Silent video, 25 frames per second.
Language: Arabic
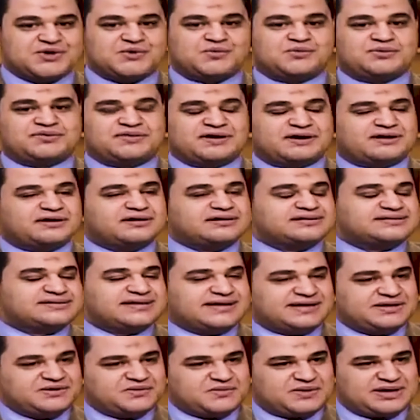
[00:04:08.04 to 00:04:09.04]
وذكرت
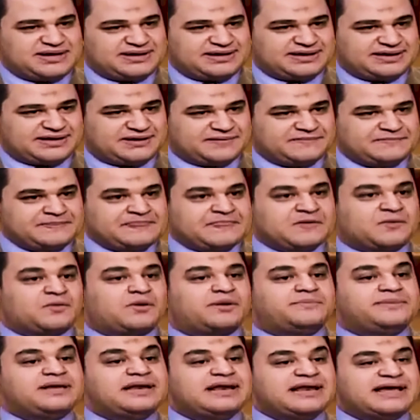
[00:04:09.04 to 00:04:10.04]
عنوانها
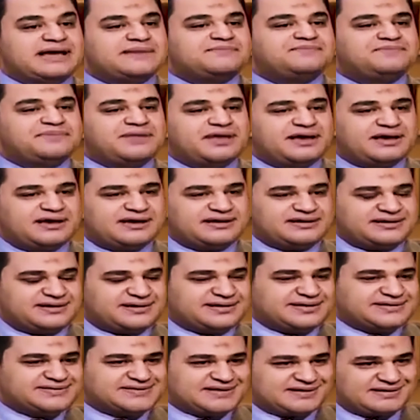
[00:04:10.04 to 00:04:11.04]
وبالابناء
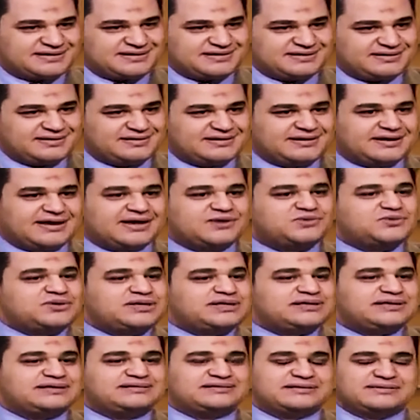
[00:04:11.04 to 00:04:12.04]
احسانا قالوا
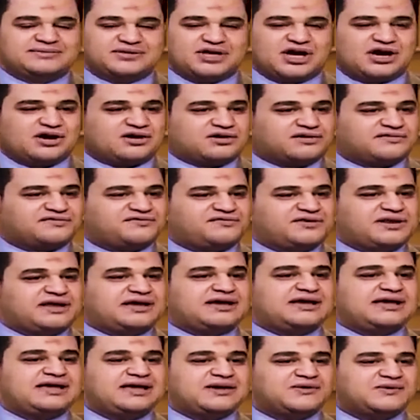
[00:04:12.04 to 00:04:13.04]
لي ده انت بتحرف في
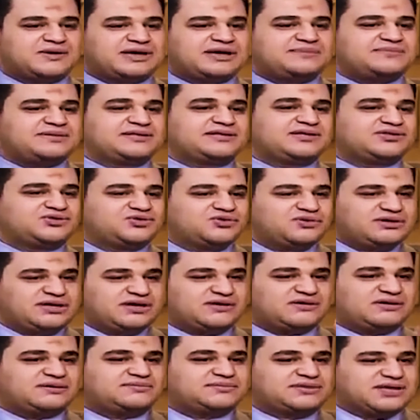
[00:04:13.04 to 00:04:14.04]
الايه وقامت الدنيا
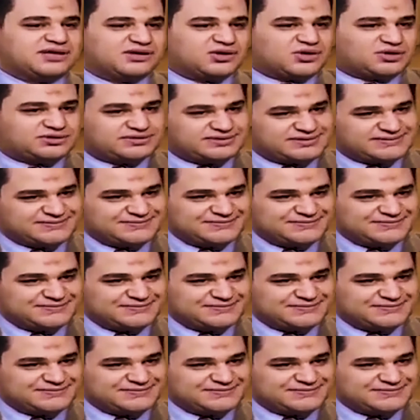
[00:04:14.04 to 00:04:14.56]
ولم تقعد